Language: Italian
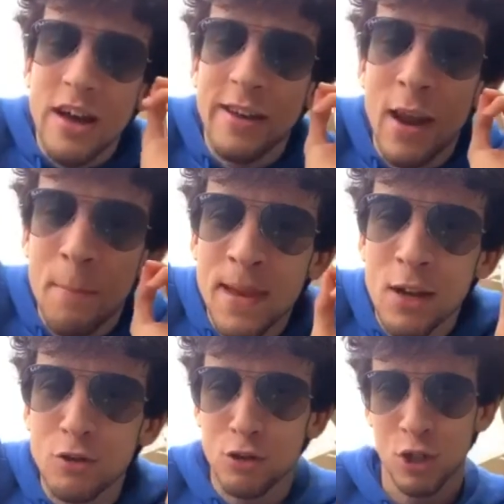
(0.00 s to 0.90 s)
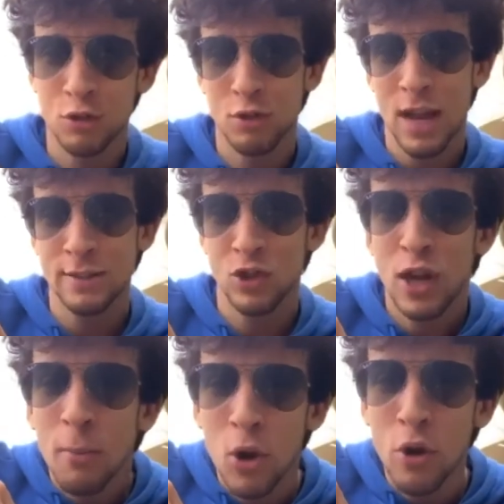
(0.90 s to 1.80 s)
nel
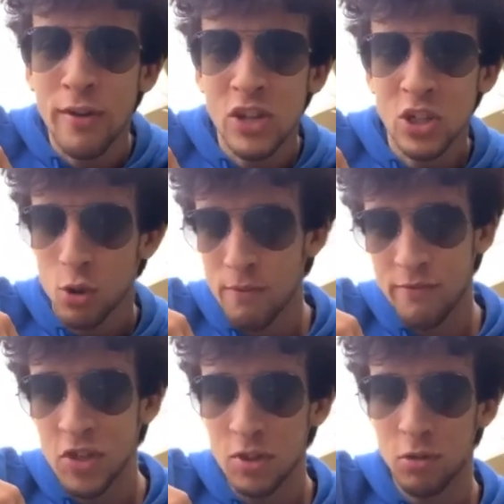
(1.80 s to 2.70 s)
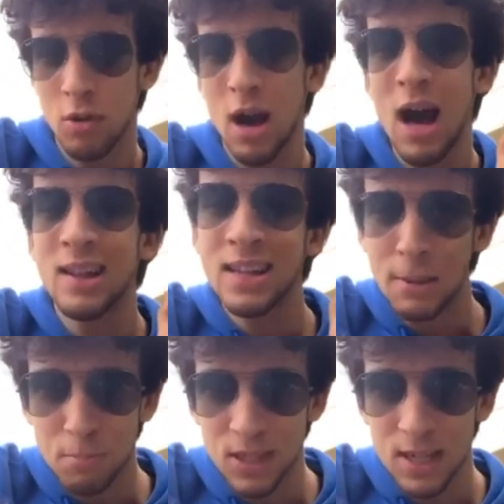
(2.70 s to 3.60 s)
1813 Napoleone viene sconfitto a
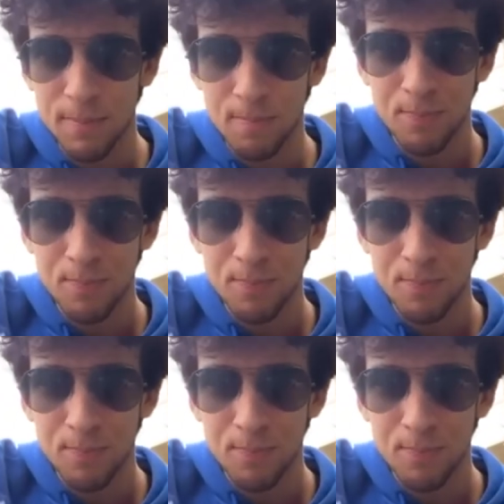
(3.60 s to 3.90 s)
Lipsia.